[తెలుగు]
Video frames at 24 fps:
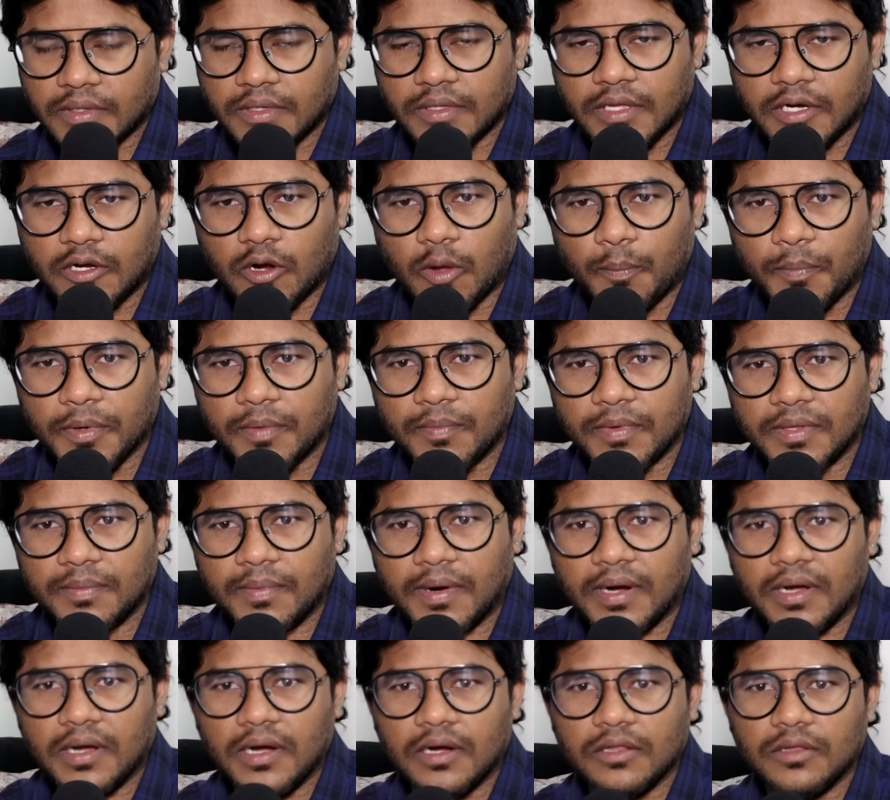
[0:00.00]
ఇదే టాపిక్ మీద
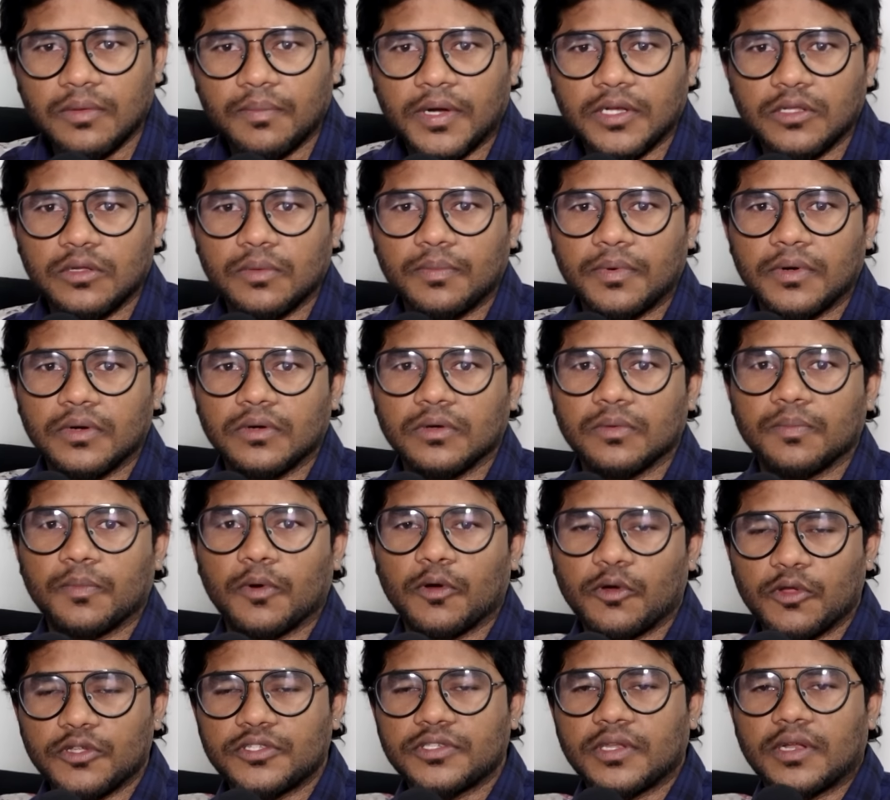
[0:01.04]
మాట్లాడదాం మనతో పాటు
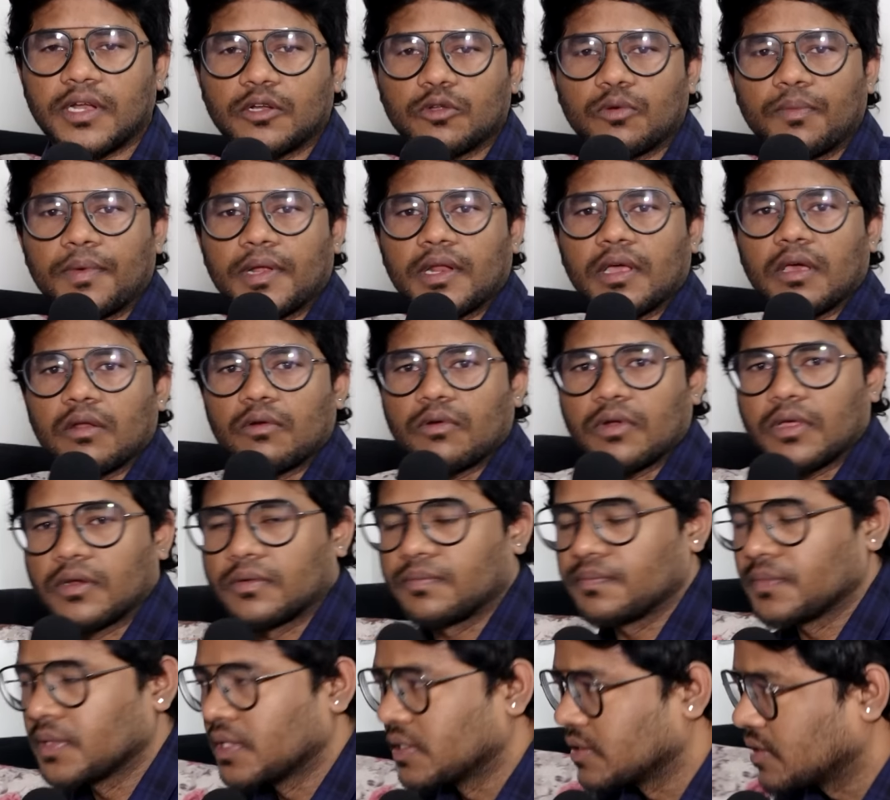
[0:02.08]
ప్రొడ్యూసర్ నటుకుమార్ గారు
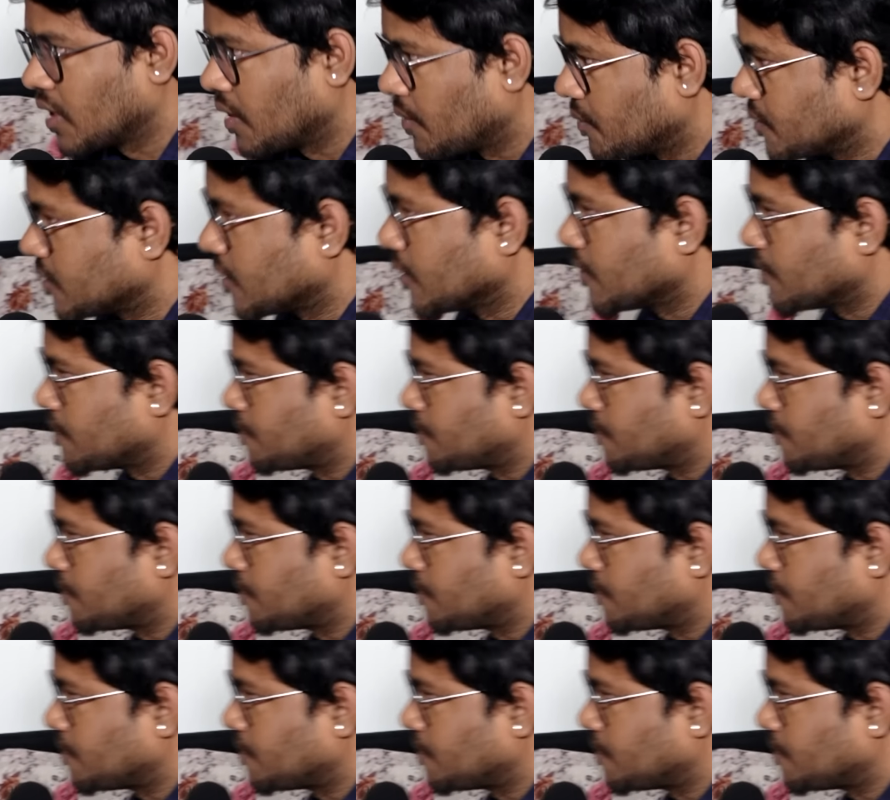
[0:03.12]
ఉన్నారు సార్ నమస్తే